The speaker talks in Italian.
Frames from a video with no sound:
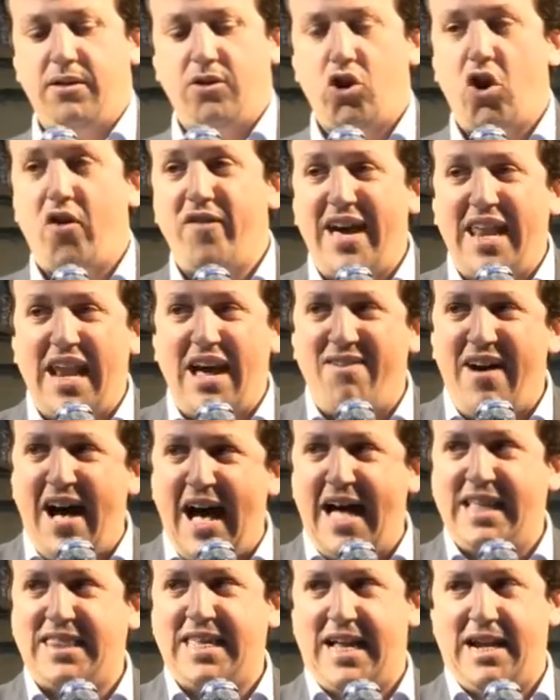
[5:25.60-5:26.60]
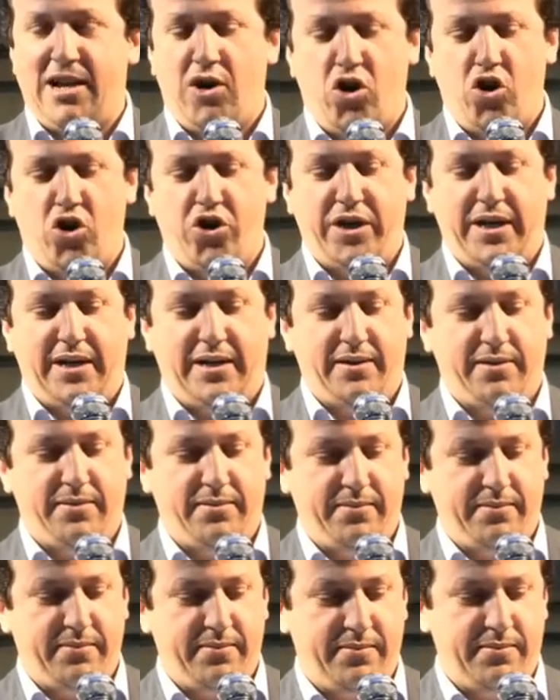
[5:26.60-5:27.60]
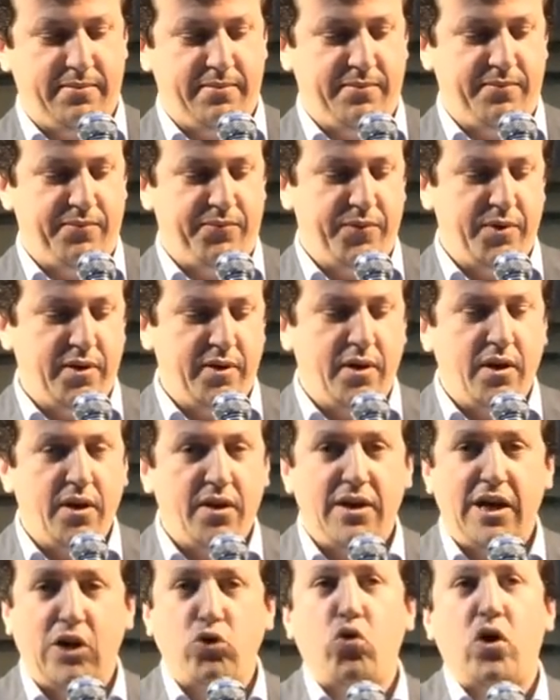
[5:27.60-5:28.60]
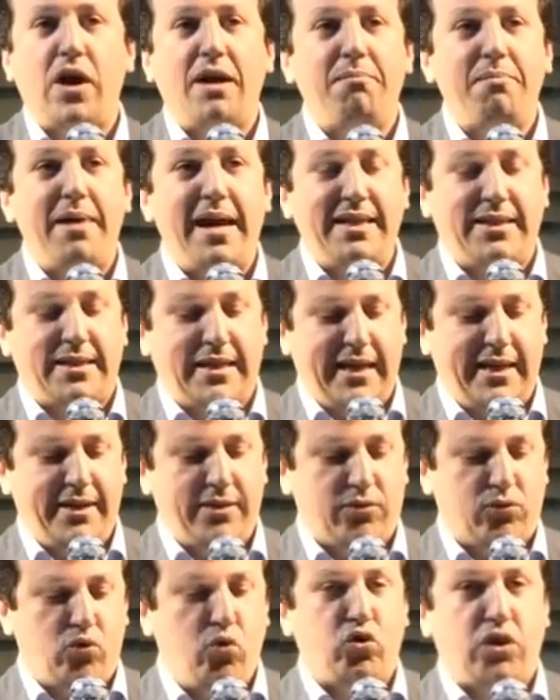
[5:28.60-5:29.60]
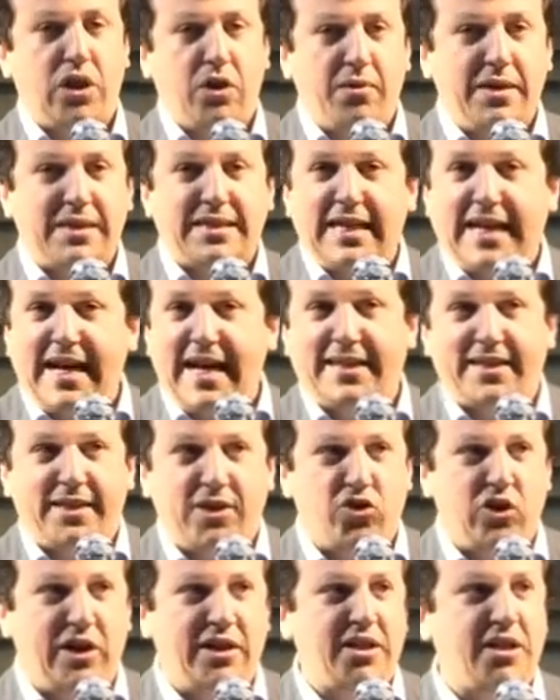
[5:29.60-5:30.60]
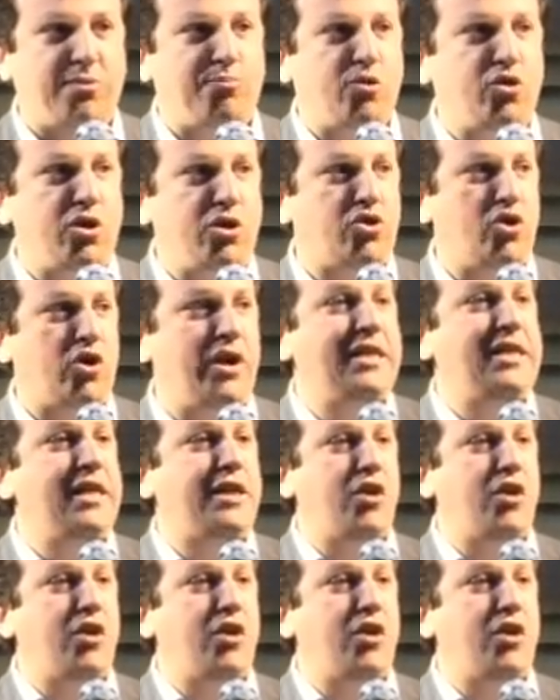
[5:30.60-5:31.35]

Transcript: Dove eravate allora? Naturalmente tutte queste carte sono a disposizione di